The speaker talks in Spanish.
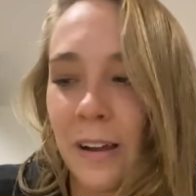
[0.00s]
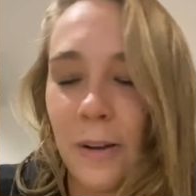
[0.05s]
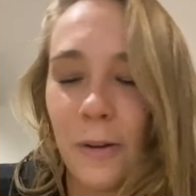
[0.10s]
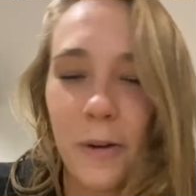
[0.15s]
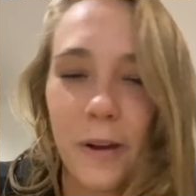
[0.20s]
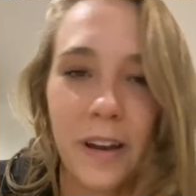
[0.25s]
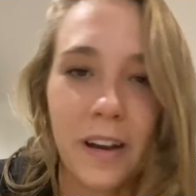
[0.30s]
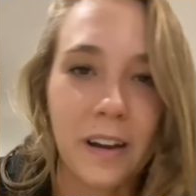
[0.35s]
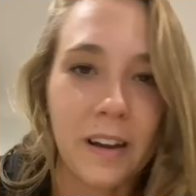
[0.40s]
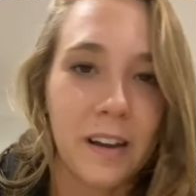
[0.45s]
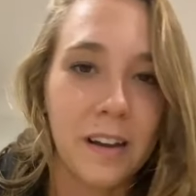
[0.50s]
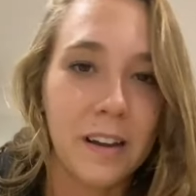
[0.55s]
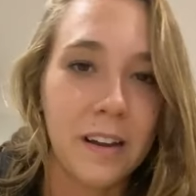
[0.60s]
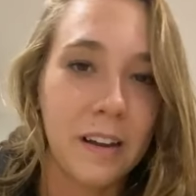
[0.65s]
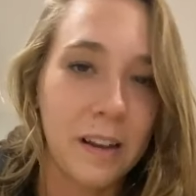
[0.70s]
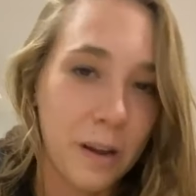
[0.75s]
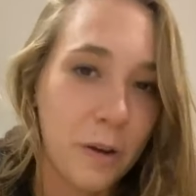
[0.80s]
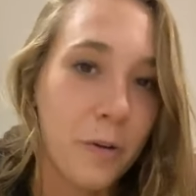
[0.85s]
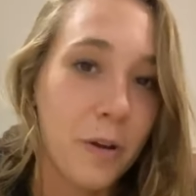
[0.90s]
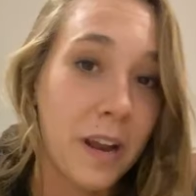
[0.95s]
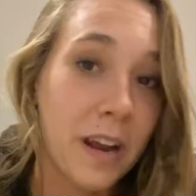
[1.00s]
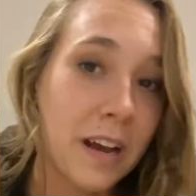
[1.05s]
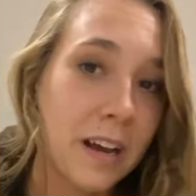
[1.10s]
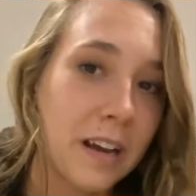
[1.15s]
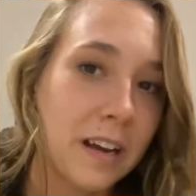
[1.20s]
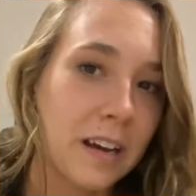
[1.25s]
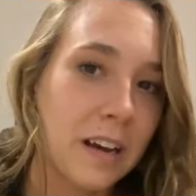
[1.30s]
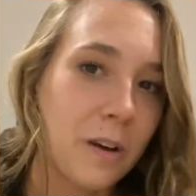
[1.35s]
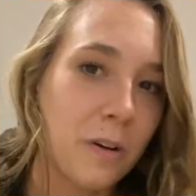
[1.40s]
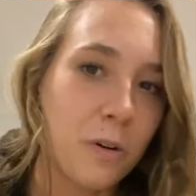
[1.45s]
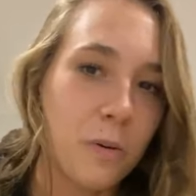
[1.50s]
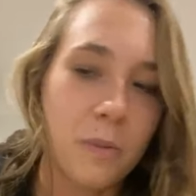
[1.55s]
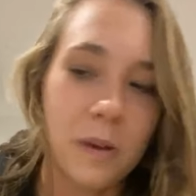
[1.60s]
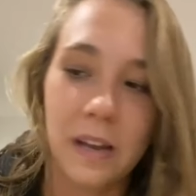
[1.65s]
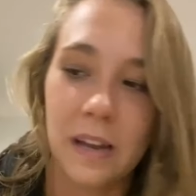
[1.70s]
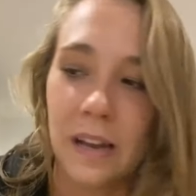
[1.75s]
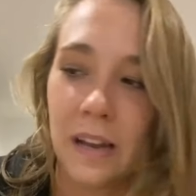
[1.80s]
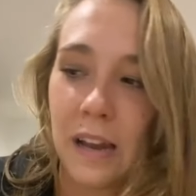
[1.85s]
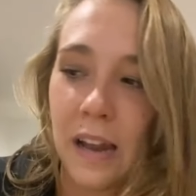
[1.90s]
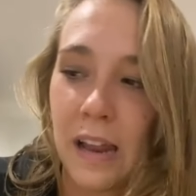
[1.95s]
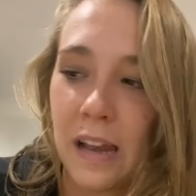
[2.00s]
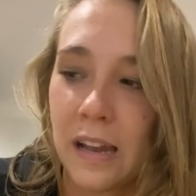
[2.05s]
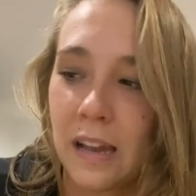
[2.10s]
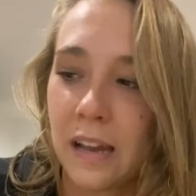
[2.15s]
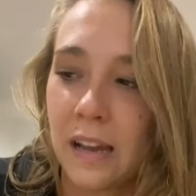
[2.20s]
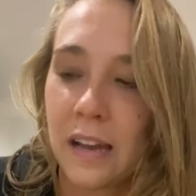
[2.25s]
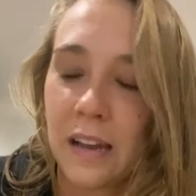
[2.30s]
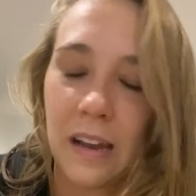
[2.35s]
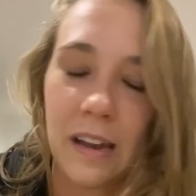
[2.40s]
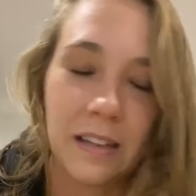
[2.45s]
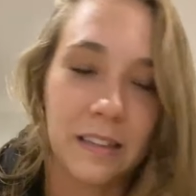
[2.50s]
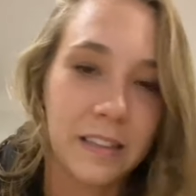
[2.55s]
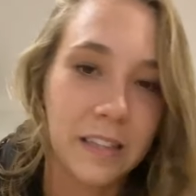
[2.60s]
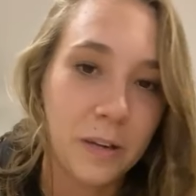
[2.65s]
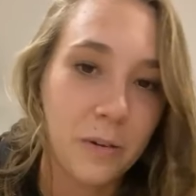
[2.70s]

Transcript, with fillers: le, hubiera, agarrado como el,